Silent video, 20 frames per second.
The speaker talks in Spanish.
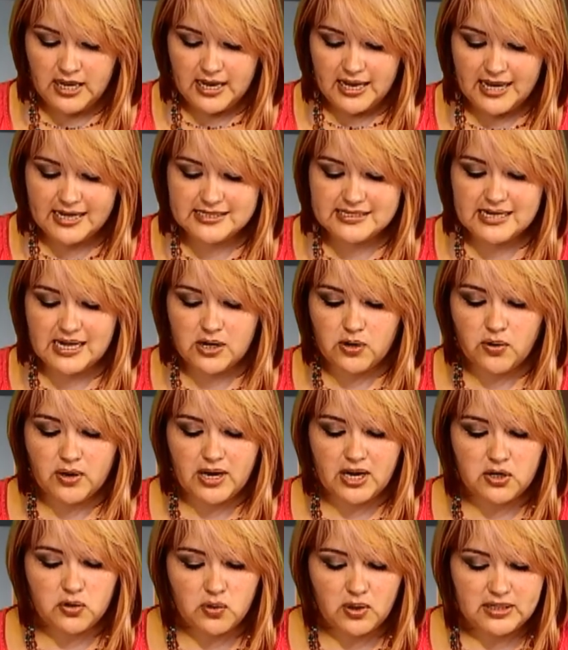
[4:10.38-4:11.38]
es algo
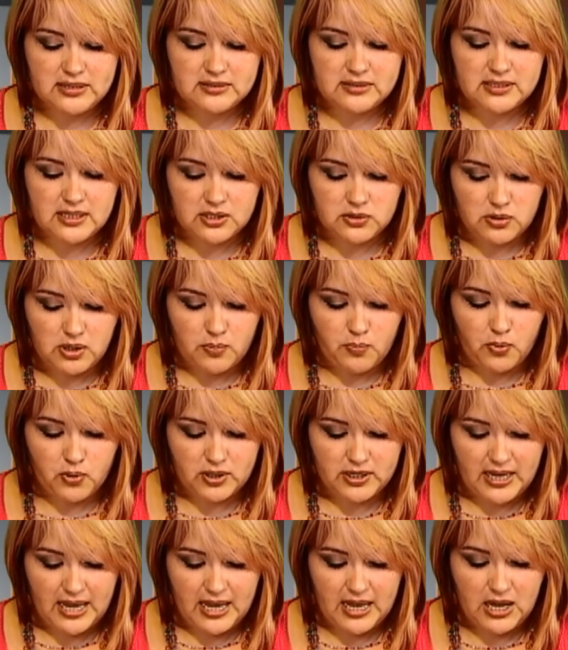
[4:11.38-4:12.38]
que no entiendo el
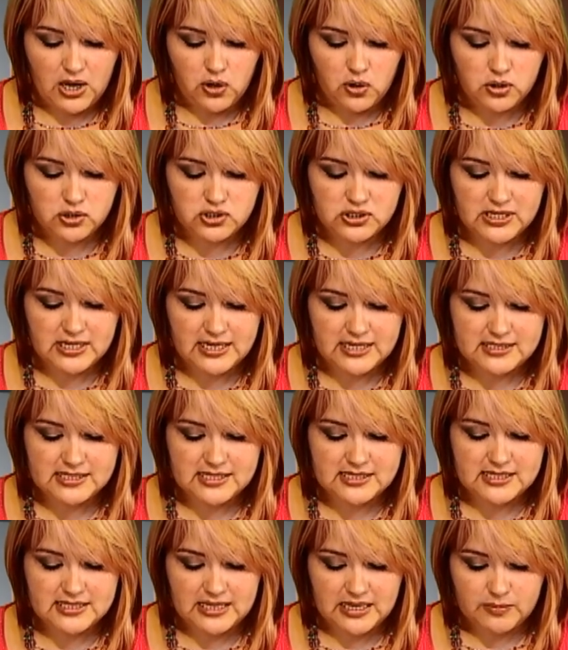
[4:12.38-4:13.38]
por qué o si
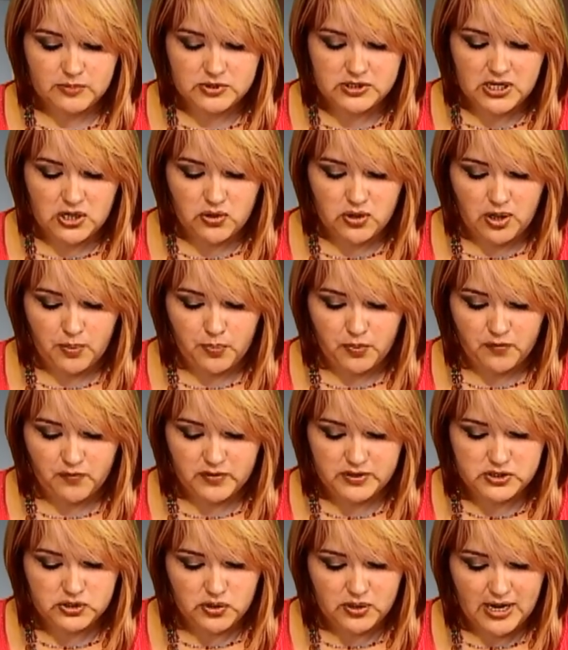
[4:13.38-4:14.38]
necesitamos ayuda
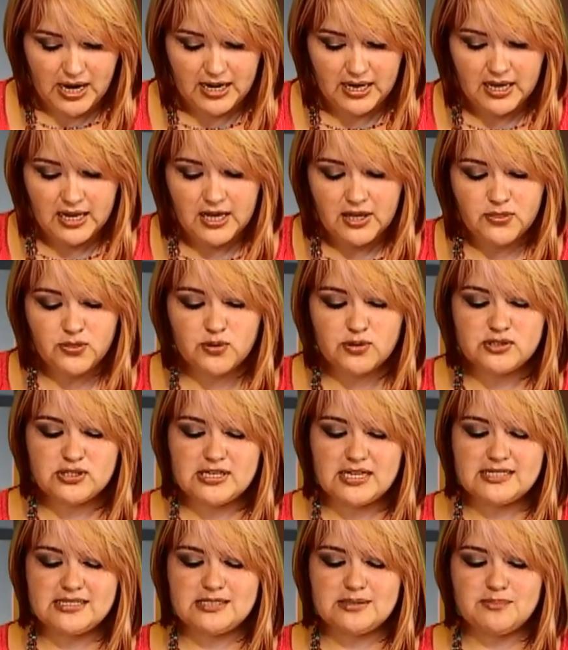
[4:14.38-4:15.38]
profesional. No
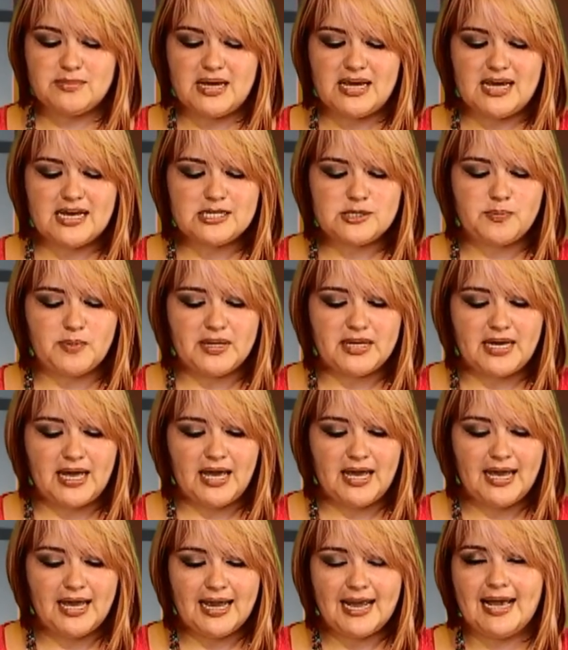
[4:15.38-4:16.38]
sé si me
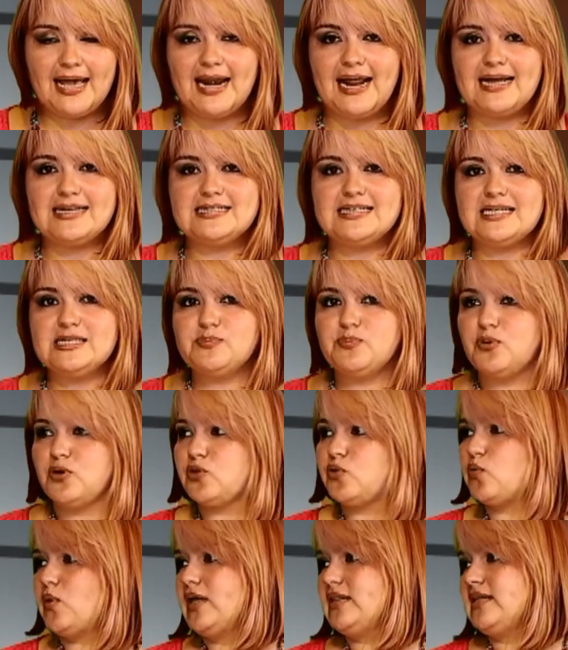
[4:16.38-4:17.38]
expliqué. Gracias por
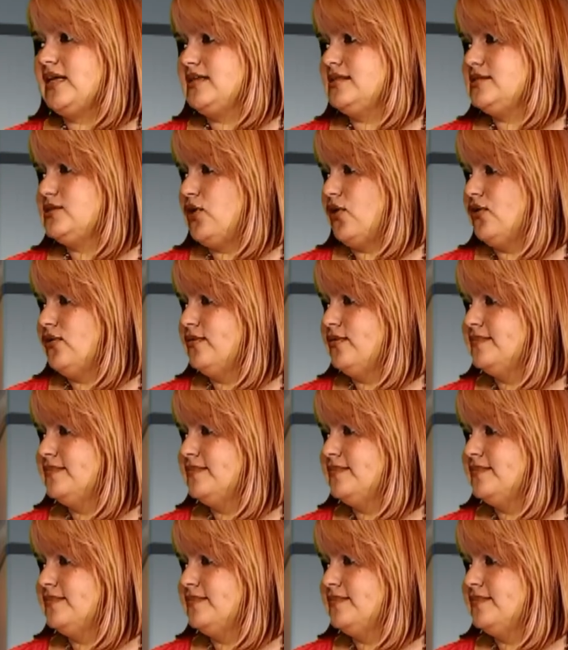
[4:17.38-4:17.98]
tu atención.